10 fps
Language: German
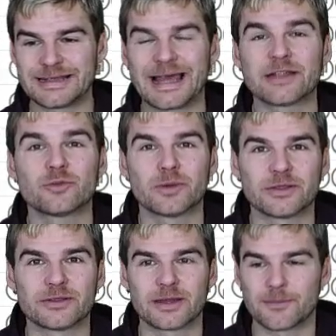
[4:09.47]

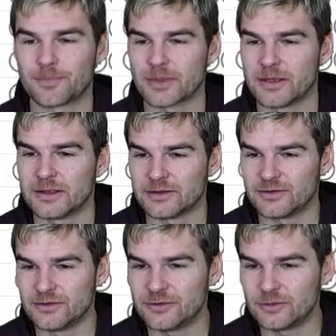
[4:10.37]
geantwortet haben.
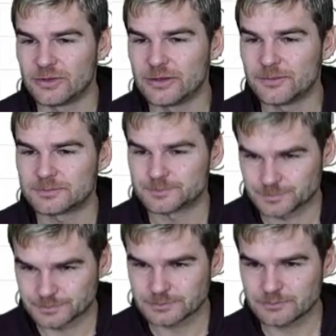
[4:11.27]
Das siehst du hier
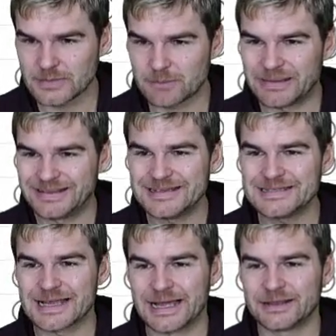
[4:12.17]
bei
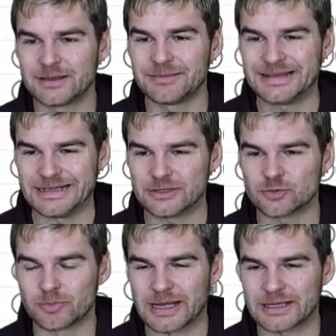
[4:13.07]
diesen Reiter mit jeder
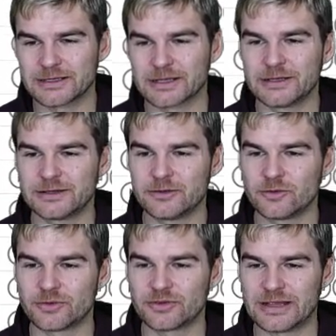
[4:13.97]
Sprachnachricht, die
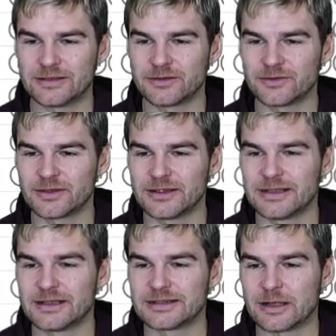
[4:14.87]
du versendest,
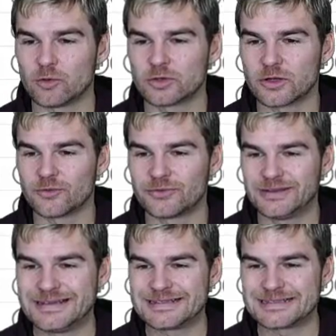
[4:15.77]
taucht auf
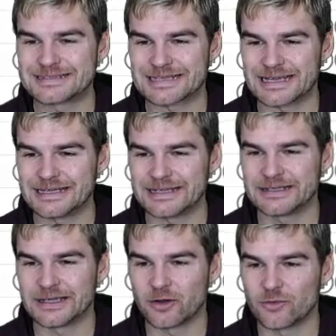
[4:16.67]
dieses
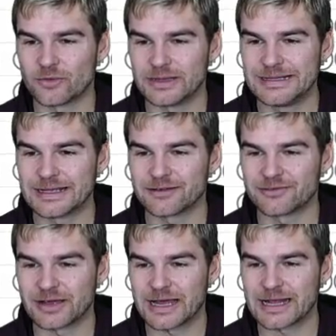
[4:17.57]
Zeichen hier auf ihre
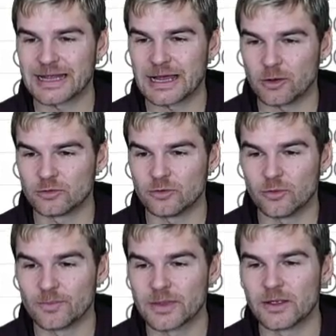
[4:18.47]
Fragen
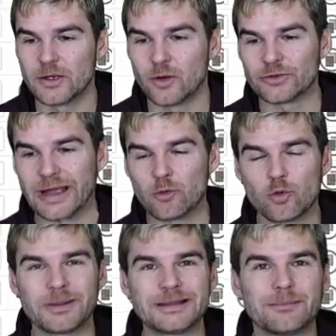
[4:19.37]
Audio. Und
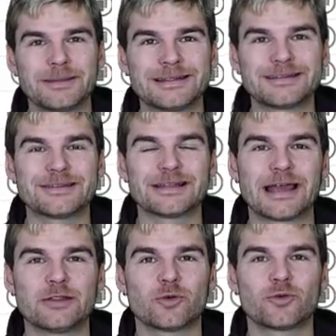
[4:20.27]
auch wenn jemand jetzt den
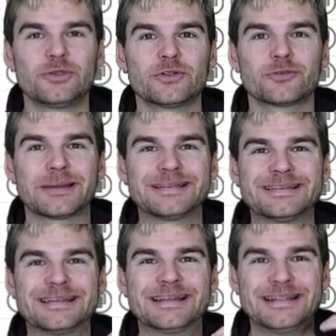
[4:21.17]
iTalk
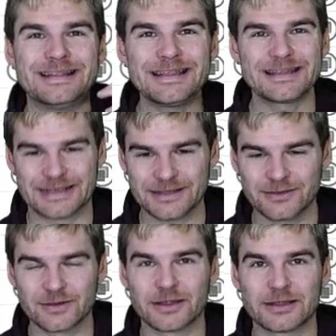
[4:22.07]
24 nicht
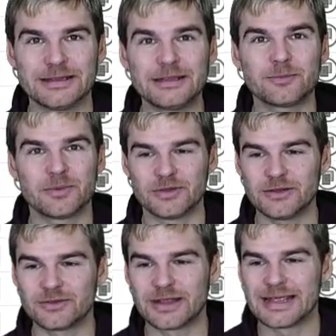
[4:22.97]
hat, nicht
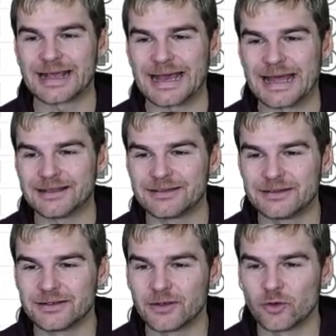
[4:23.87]
besitzt, kann er
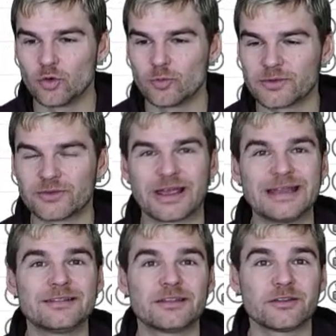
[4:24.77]
dir über
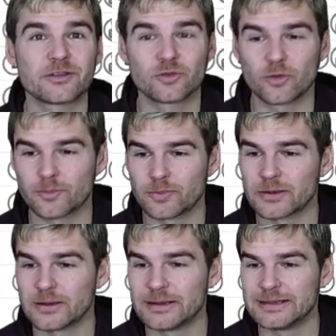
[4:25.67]
seinen Desktop
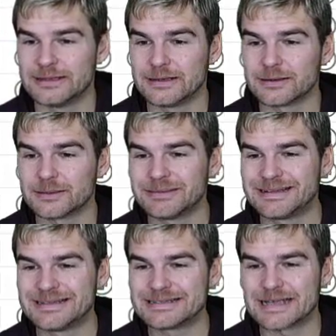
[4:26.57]
hier
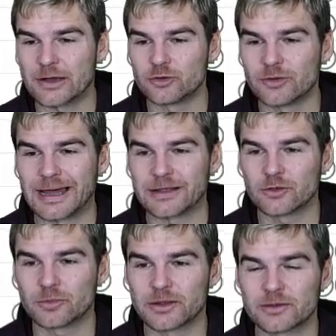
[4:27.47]
mit diesem Audio
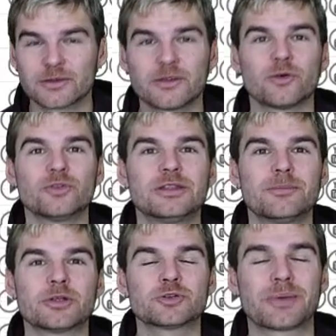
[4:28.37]
antworten und
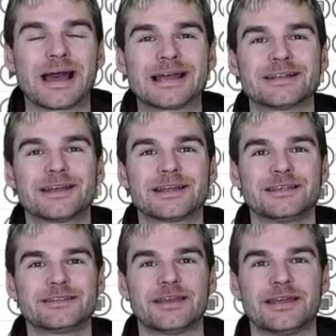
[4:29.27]
dir per
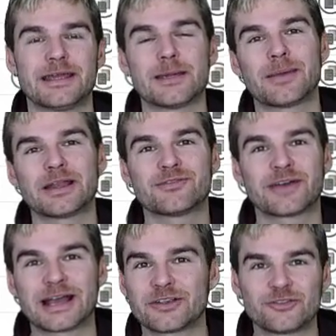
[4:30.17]
Sprachnachricht eben eine
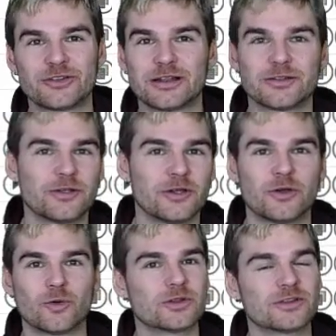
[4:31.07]
Frage stellen oder